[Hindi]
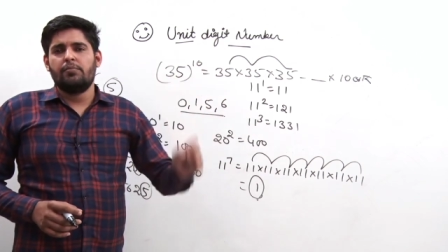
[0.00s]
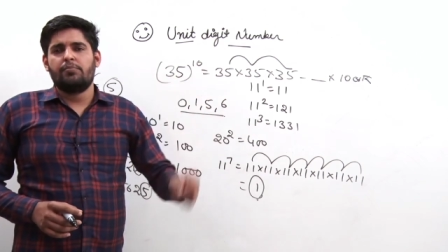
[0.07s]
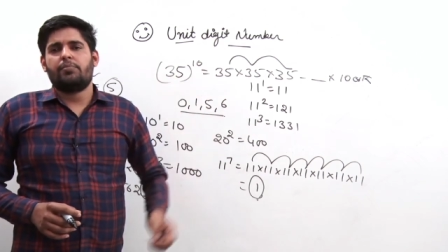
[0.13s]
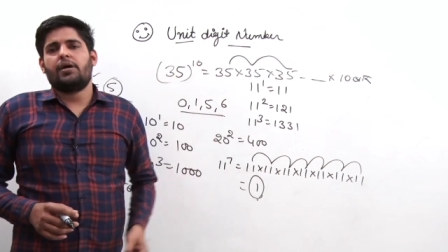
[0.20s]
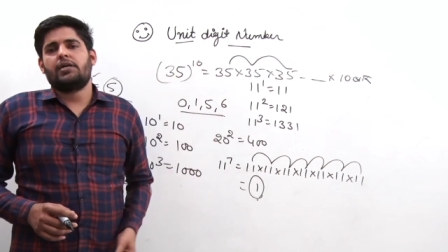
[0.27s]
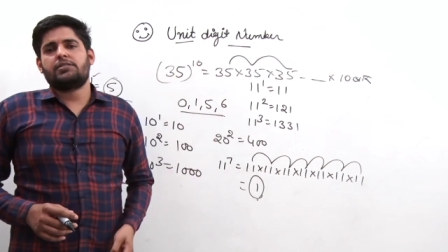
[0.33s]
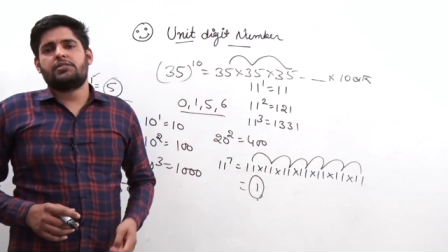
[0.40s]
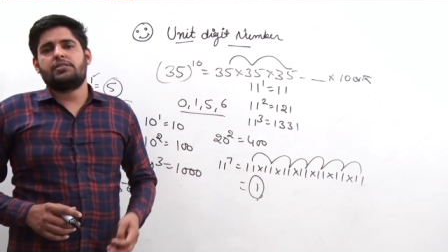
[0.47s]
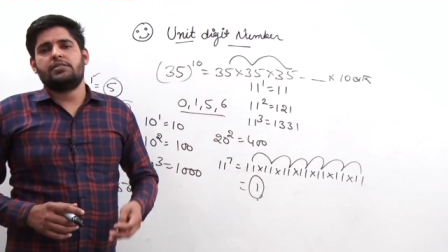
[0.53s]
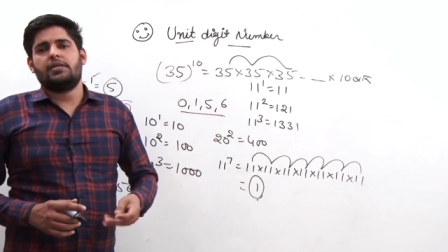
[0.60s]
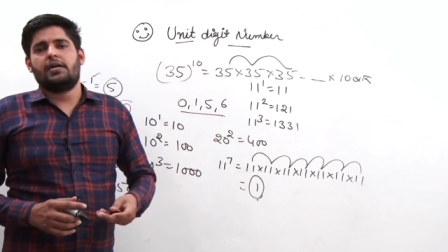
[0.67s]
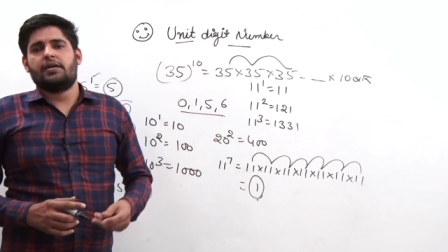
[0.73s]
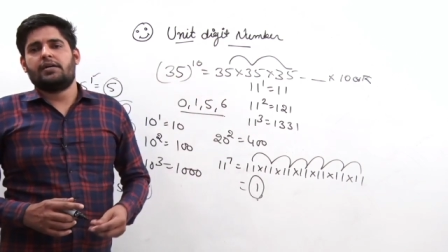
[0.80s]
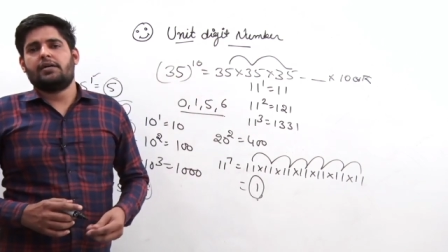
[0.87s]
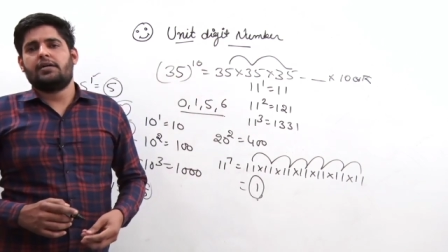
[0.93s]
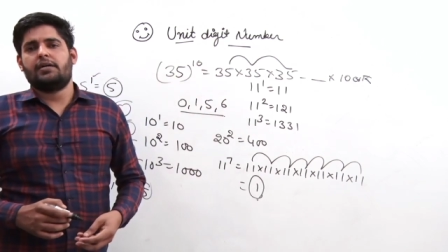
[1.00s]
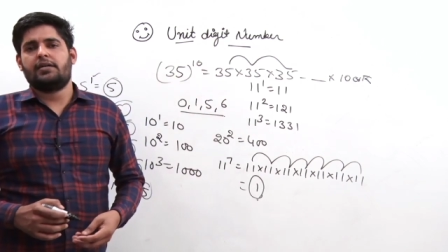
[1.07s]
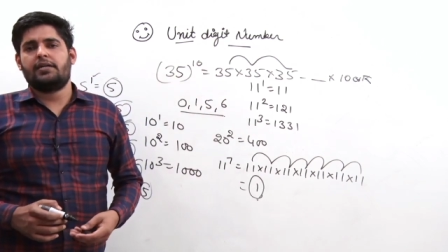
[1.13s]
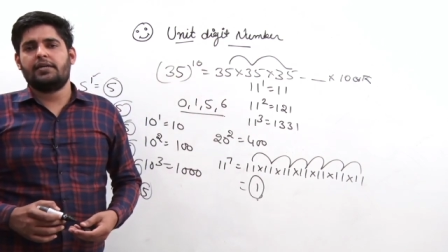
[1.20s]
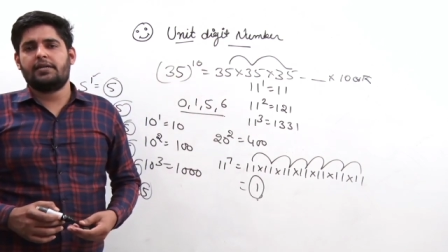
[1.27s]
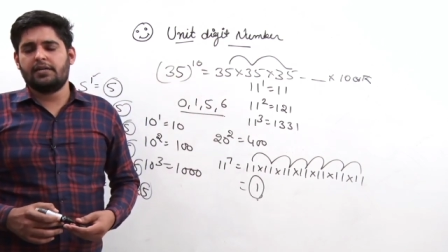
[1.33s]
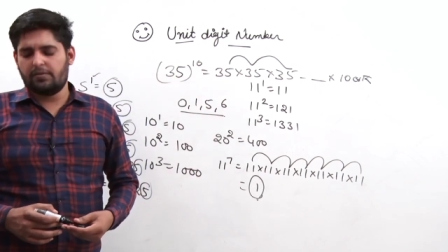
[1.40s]
पाँच ही आएगा
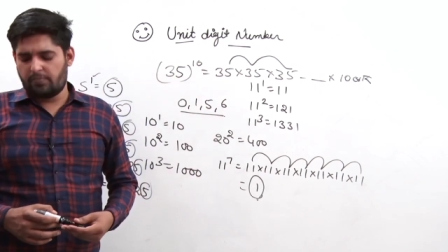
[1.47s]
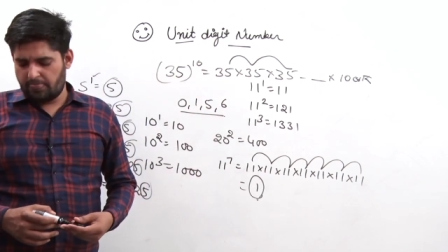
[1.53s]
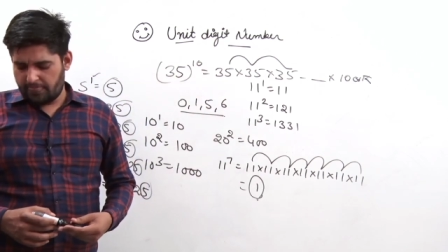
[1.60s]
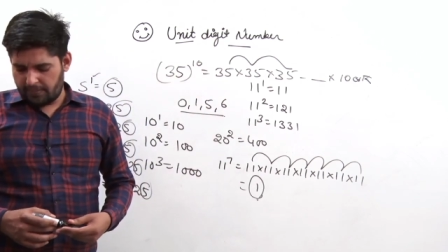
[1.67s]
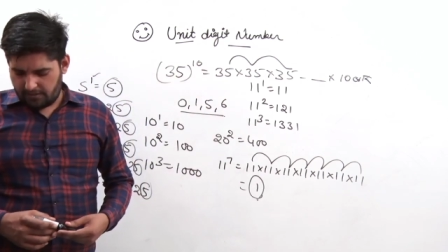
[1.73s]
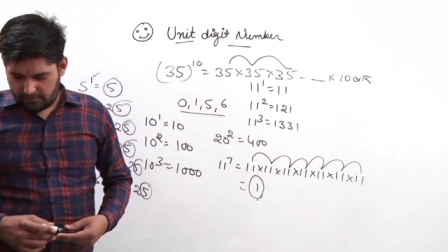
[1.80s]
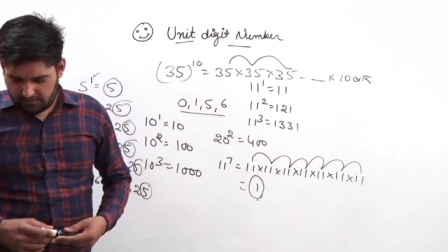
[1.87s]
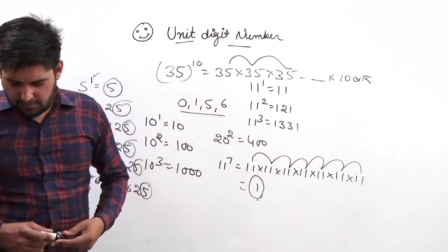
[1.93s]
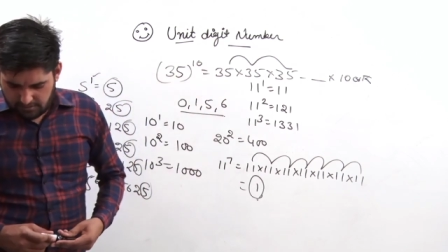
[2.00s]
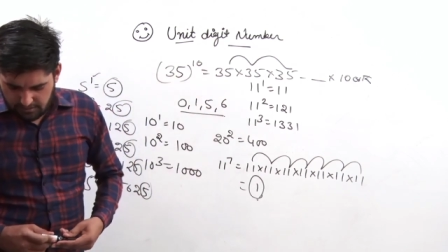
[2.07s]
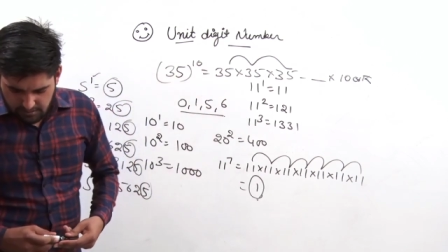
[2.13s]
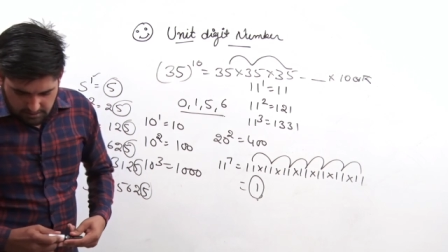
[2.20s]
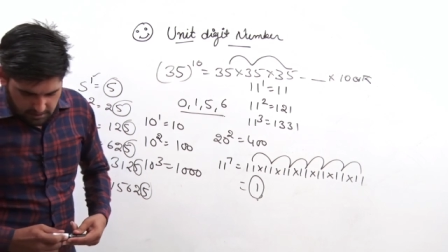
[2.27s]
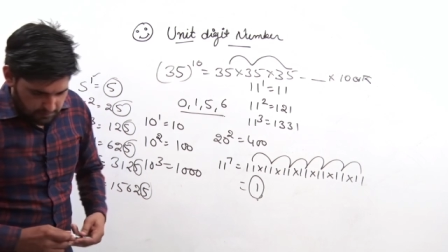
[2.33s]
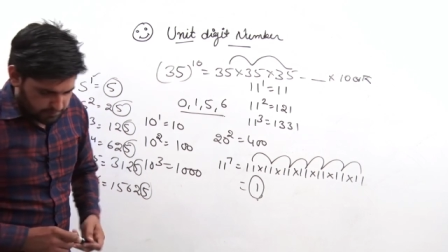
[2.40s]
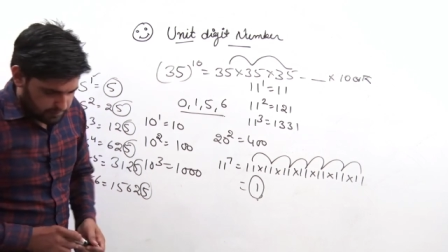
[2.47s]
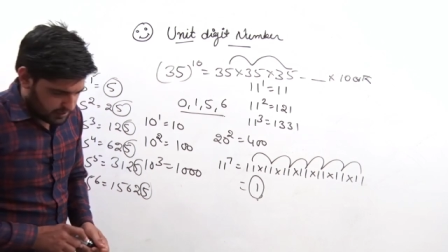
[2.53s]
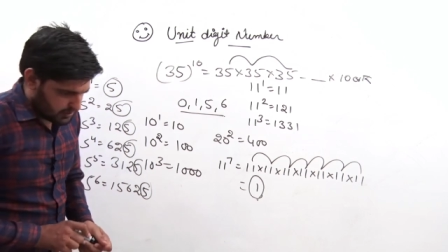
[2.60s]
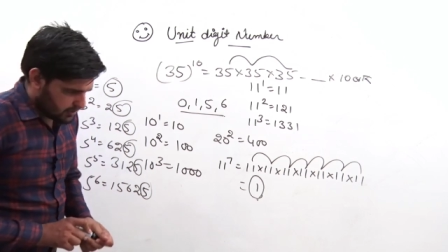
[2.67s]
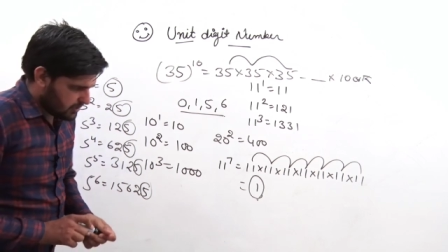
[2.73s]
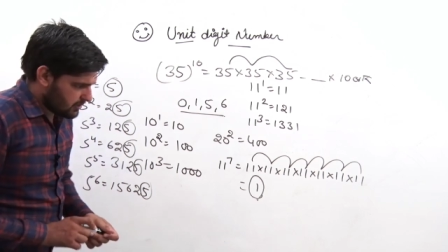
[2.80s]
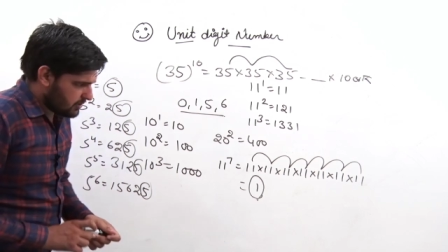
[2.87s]
ठीक है अब बात
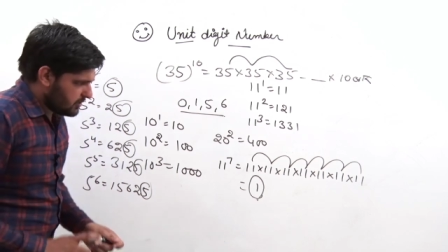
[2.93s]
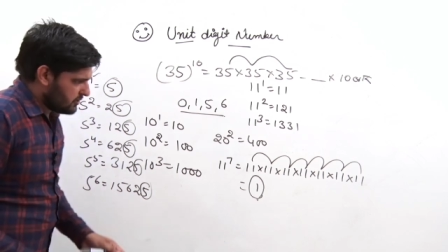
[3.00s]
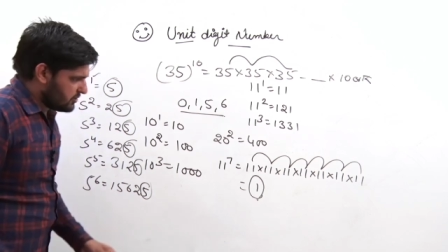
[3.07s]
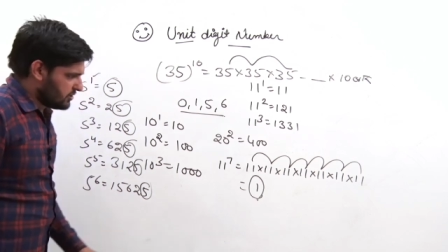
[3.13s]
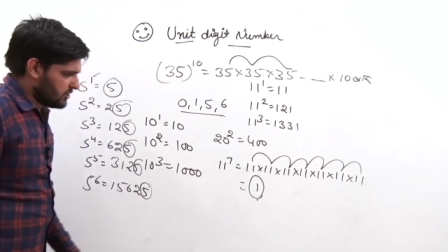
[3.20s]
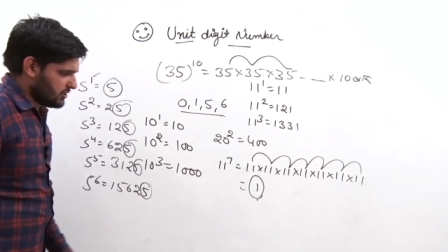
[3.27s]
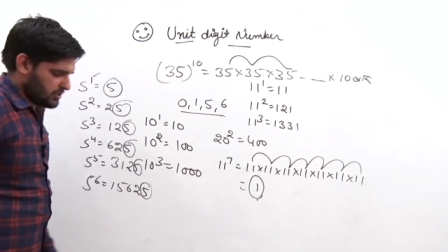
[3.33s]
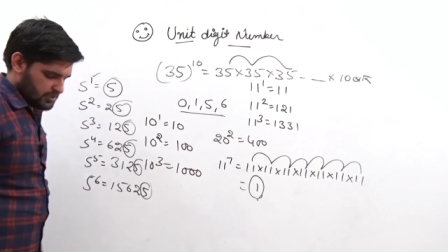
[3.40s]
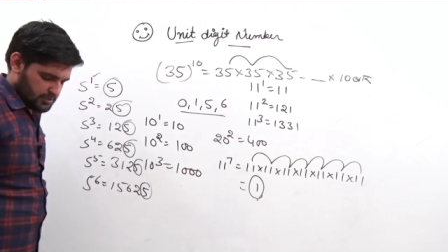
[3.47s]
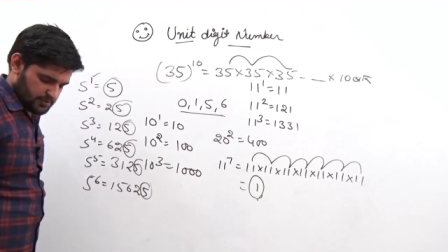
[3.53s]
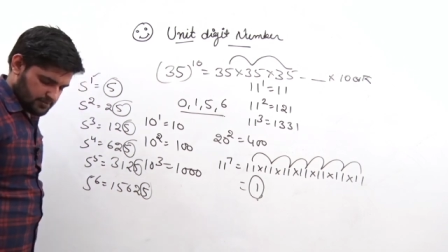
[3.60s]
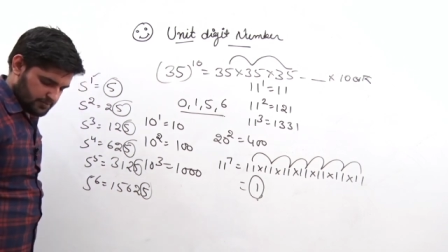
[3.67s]
करते हैं छः की